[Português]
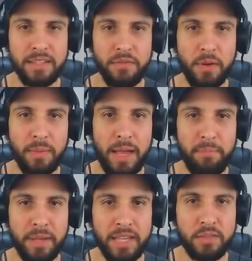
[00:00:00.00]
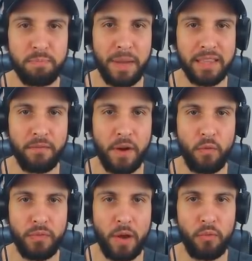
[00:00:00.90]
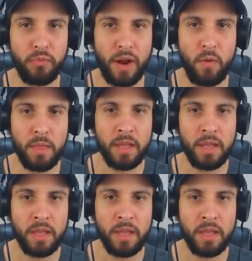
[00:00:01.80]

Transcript: vamos lá. Peguei espada, frau, frau, frau,